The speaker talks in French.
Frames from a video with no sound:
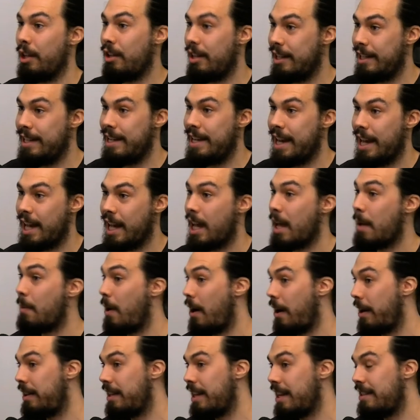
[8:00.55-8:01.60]
clients. En
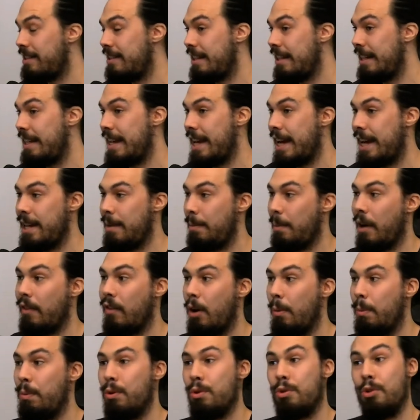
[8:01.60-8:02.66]
même temps, si clients client, il
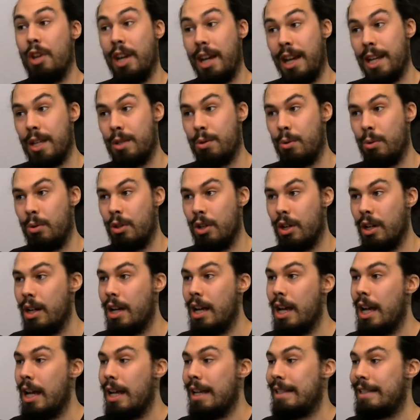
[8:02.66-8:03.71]
encore plus de résultats,
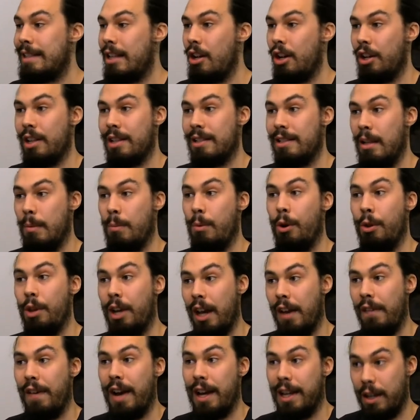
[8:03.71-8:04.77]
c'est là que c'est bon de
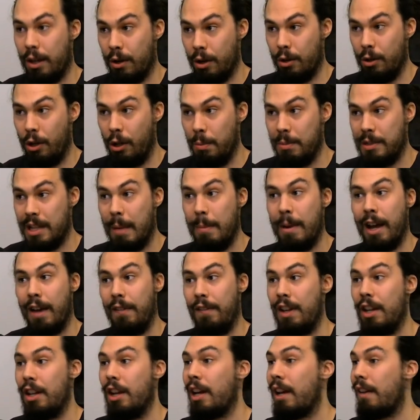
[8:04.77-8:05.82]
référer à quelqu'un d'autre. ça m'est
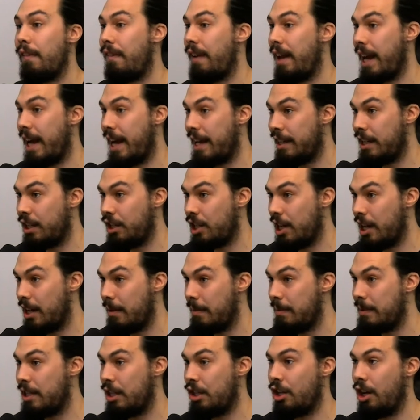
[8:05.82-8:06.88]
arrivé de référer à des gens.
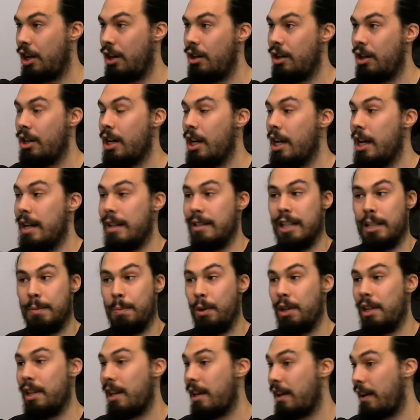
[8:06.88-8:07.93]
Ces gens-là, ça se peut
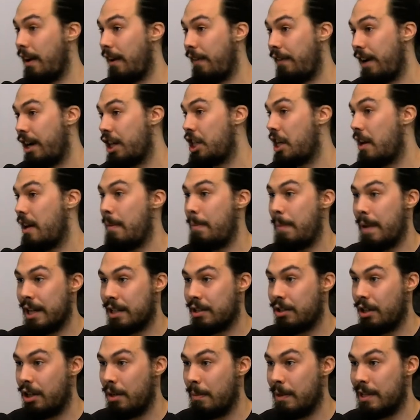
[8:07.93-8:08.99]
qu'ils réfèrent jamais à
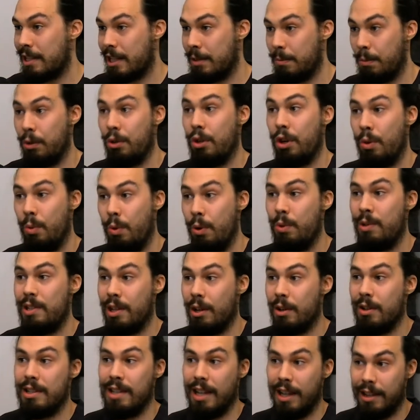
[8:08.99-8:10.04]
personne, mais ça se peut que oui aussi à
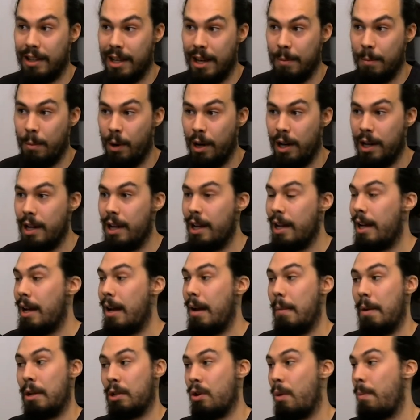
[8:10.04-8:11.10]
un certain point.
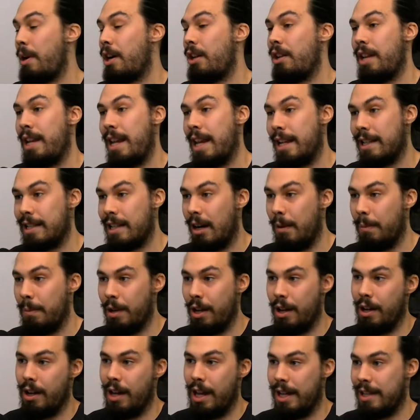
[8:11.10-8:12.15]
Parce qu'on prend un exemple
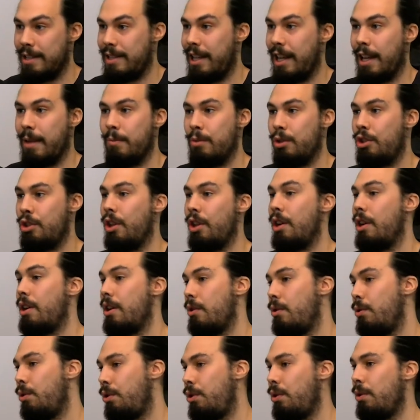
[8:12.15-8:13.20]
euh, extrême.
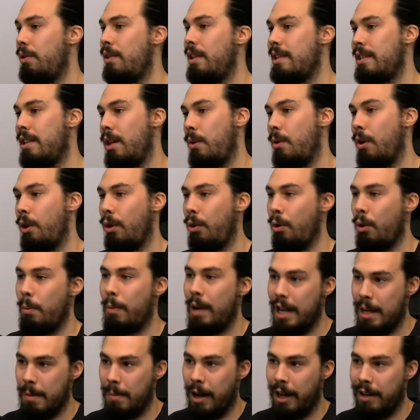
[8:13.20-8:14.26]
aucune idée c'est quoi un trouble
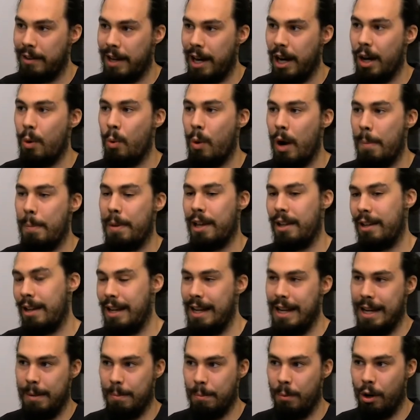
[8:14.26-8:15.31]
alimentaire ou à peine
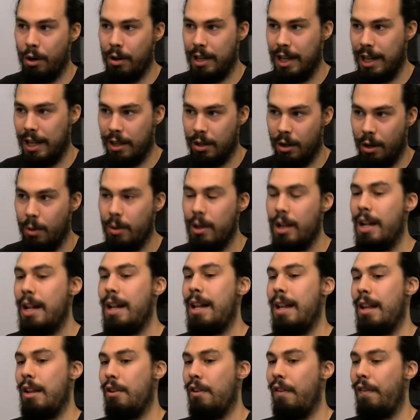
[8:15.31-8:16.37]
les, les noms,
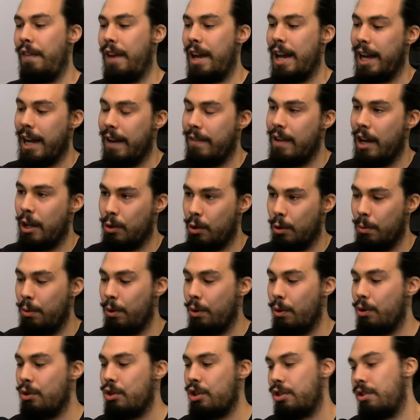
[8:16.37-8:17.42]
une fille arrive dans ton
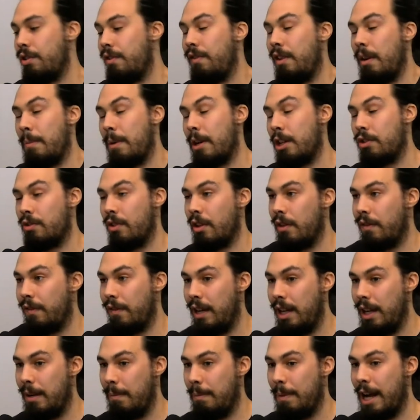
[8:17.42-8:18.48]
bureau, je dis une fille parce que une
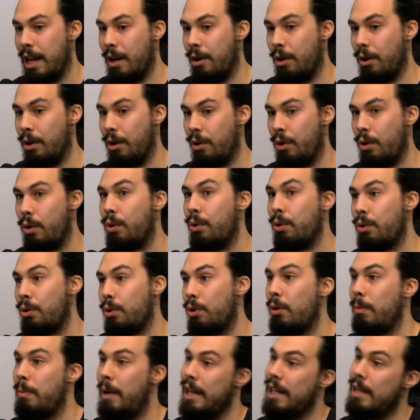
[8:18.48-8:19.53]
fille, puis elle a un gros
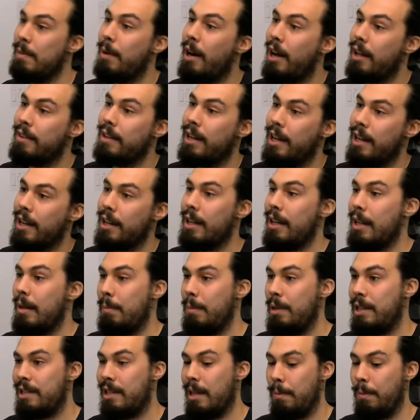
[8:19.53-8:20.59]
trouble alimentaire,
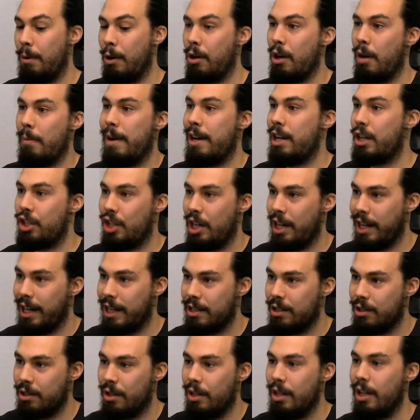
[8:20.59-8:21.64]
puis tu sais pas comment gérer
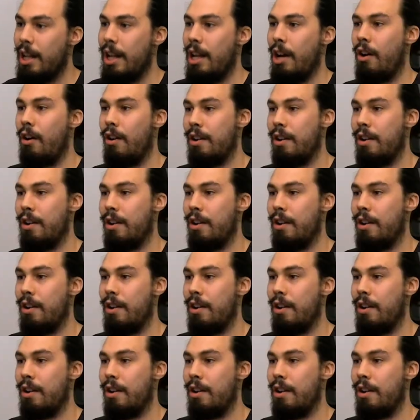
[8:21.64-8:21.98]
ça. On